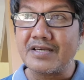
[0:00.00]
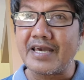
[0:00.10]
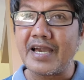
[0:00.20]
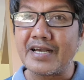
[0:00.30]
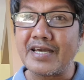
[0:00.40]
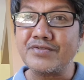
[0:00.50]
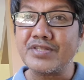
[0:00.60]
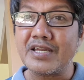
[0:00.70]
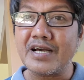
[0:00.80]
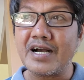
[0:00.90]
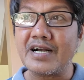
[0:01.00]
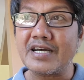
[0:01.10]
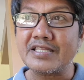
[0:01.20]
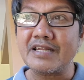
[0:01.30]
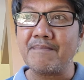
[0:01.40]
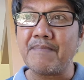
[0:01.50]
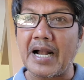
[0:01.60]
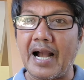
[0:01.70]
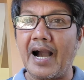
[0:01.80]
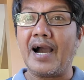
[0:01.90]
Kaya gano'n na lang ang kanilang
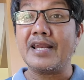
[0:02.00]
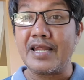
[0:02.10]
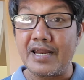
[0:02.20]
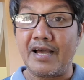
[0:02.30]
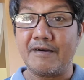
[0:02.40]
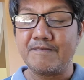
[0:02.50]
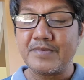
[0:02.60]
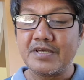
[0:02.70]
pag-aalala